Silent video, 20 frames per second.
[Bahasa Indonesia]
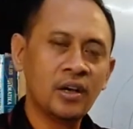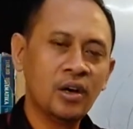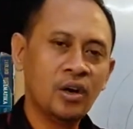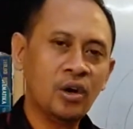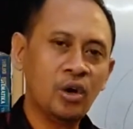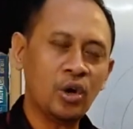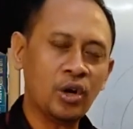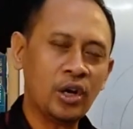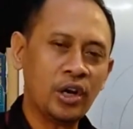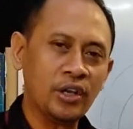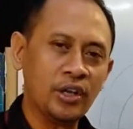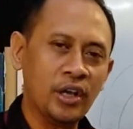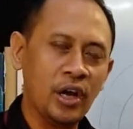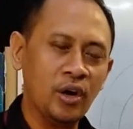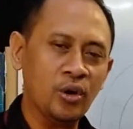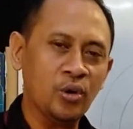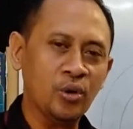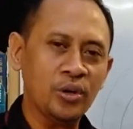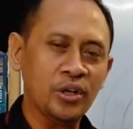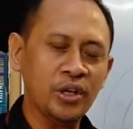orang
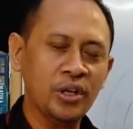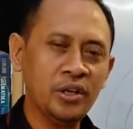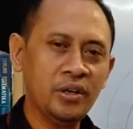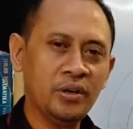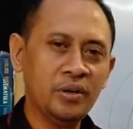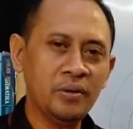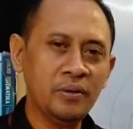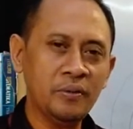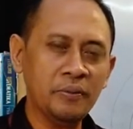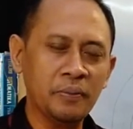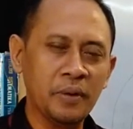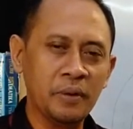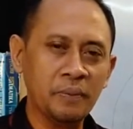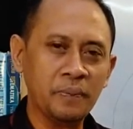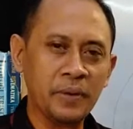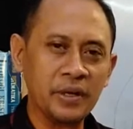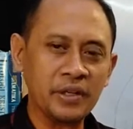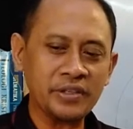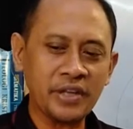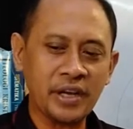Yahudi
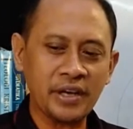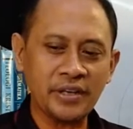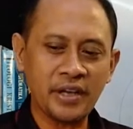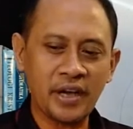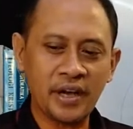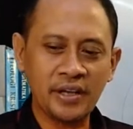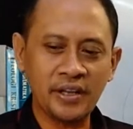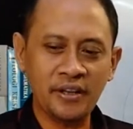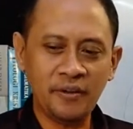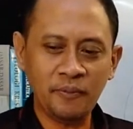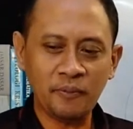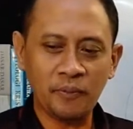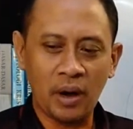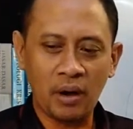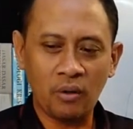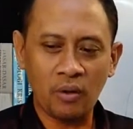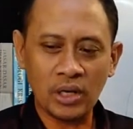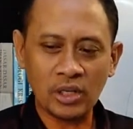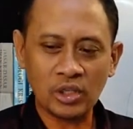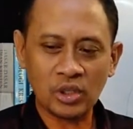mempercayai
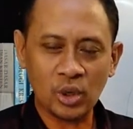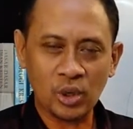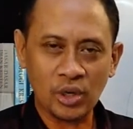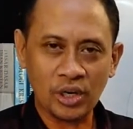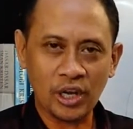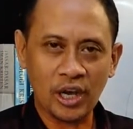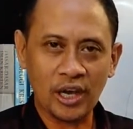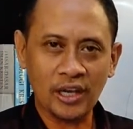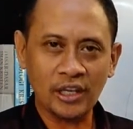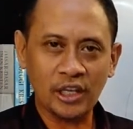bahwa sorga